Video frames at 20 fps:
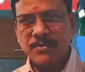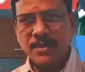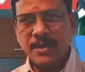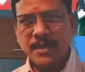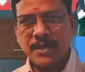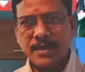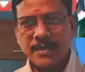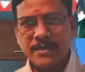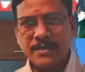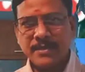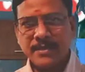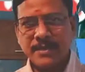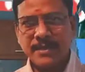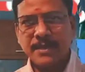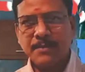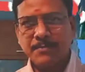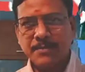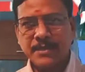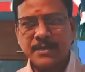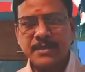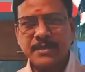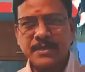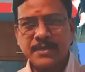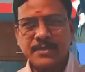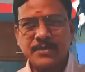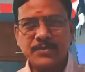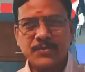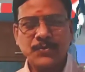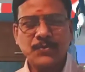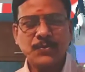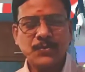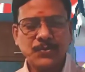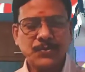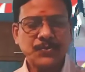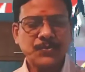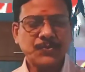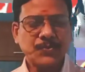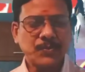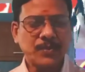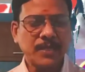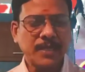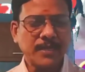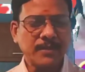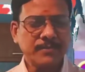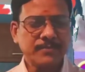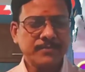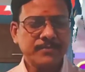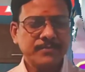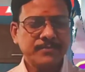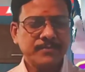కూడా నేను ఎప్పటికీ గుర్తుంచుకుంటాను